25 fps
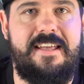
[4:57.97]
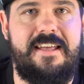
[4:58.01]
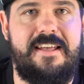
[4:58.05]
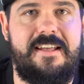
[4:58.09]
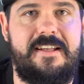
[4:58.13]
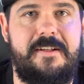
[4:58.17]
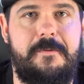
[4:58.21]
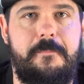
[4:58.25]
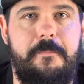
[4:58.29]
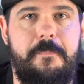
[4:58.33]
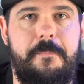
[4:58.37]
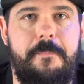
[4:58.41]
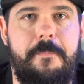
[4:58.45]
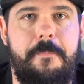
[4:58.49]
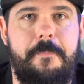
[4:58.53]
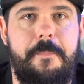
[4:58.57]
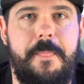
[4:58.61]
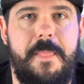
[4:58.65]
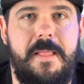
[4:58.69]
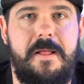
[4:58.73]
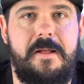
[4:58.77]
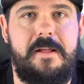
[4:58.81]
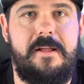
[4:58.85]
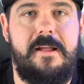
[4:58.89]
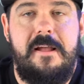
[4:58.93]
Sag mal, du
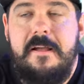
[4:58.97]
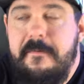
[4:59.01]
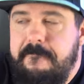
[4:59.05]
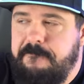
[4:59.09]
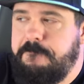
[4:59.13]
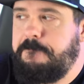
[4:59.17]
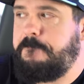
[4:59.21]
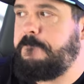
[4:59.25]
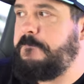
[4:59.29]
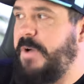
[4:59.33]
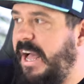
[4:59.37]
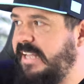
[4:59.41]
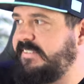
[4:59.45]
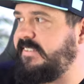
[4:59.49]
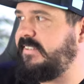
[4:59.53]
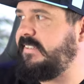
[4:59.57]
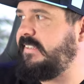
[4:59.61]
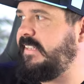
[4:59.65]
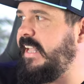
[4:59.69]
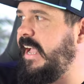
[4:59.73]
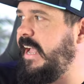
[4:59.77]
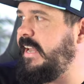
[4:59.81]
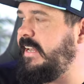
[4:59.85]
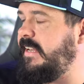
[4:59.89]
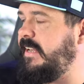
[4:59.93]
willst mich verarschen, Was
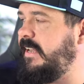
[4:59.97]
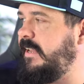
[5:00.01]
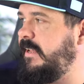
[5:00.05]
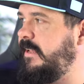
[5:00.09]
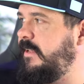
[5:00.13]
oder? denn?